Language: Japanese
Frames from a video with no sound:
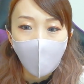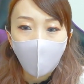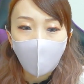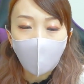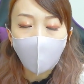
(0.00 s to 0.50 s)

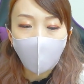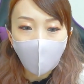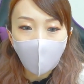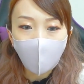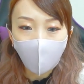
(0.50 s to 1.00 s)
またこの
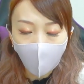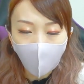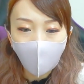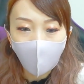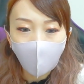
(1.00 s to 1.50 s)
夏
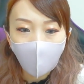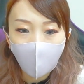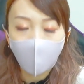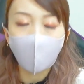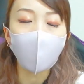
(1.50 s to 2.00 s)
も
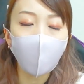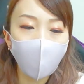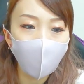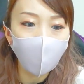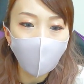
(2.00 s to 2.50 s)
引きこ
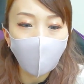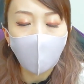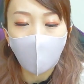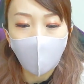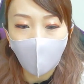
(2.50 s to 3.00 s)
もりを余
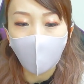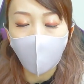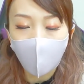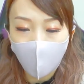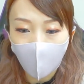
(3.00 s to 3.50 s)
儀なくされ
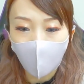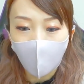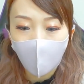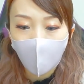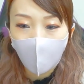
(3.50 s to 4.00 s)
ますが
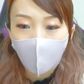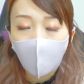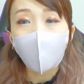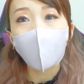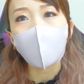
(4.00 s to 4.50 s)
でも